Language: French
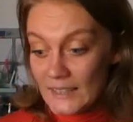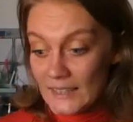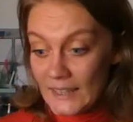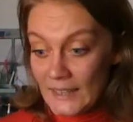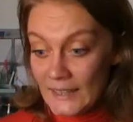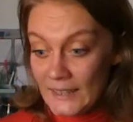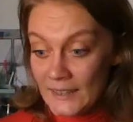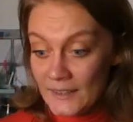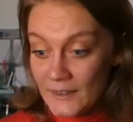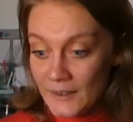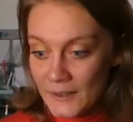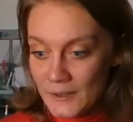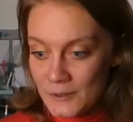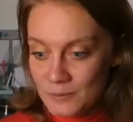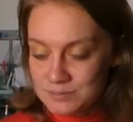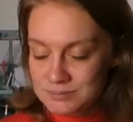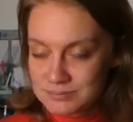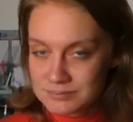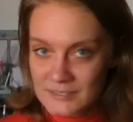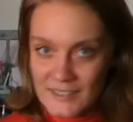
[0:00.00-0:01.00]
Et euh,
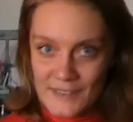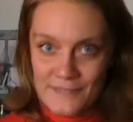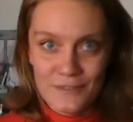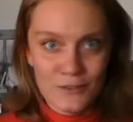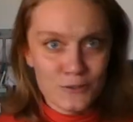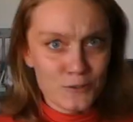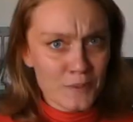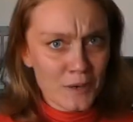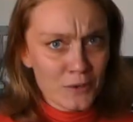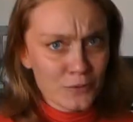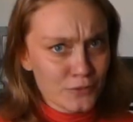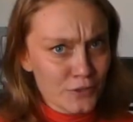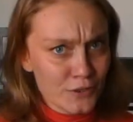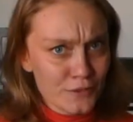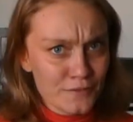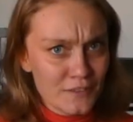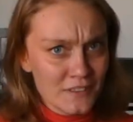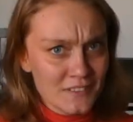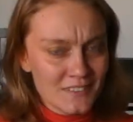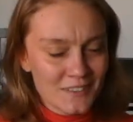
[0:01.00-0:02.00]
ça fait super longtemps
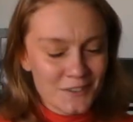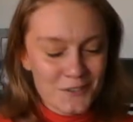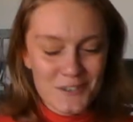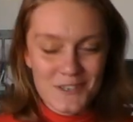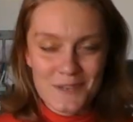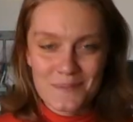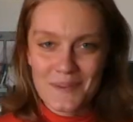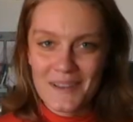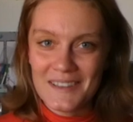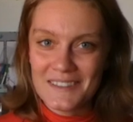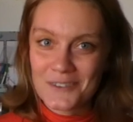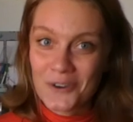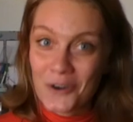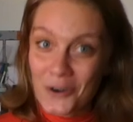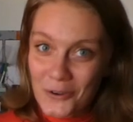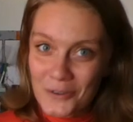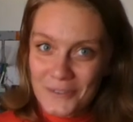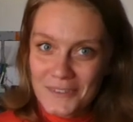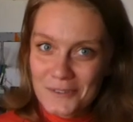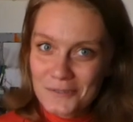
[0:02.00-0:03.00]
en fait que j'ai pas été en
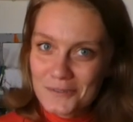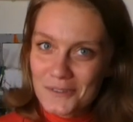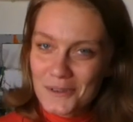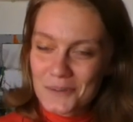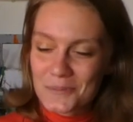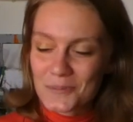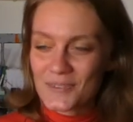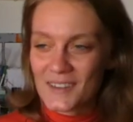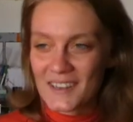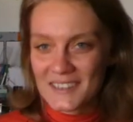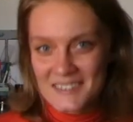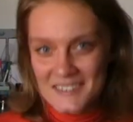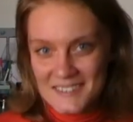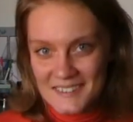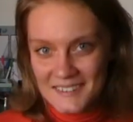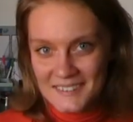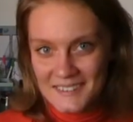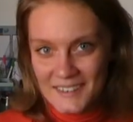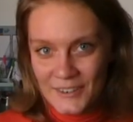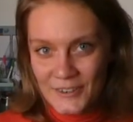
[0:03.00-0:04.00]
rendez-vous avec mon artiste
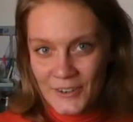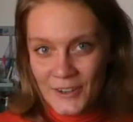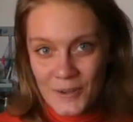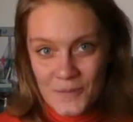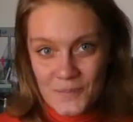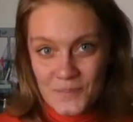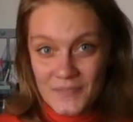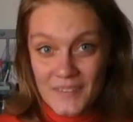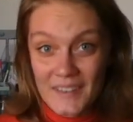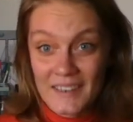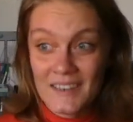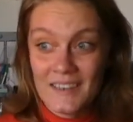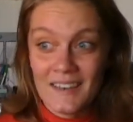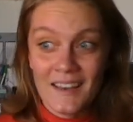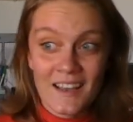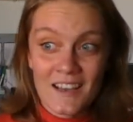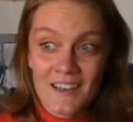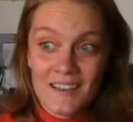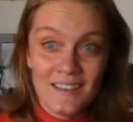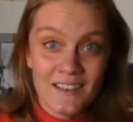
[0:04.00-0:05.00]
intérieur. Et
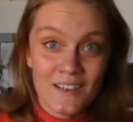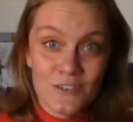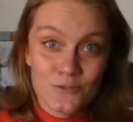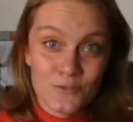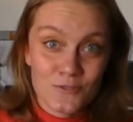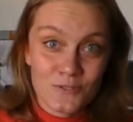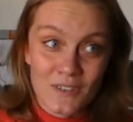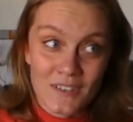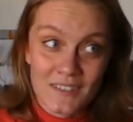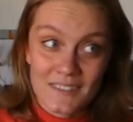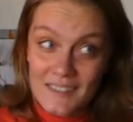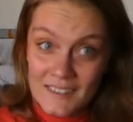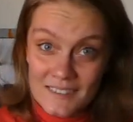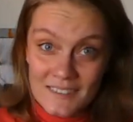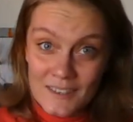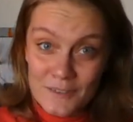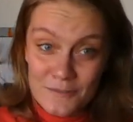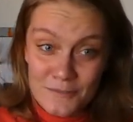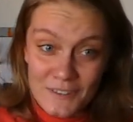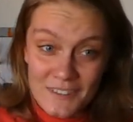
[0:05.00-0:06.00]
là, il a juste très
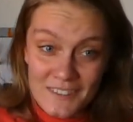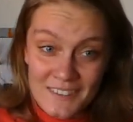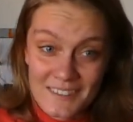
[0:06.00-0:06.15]
très faim,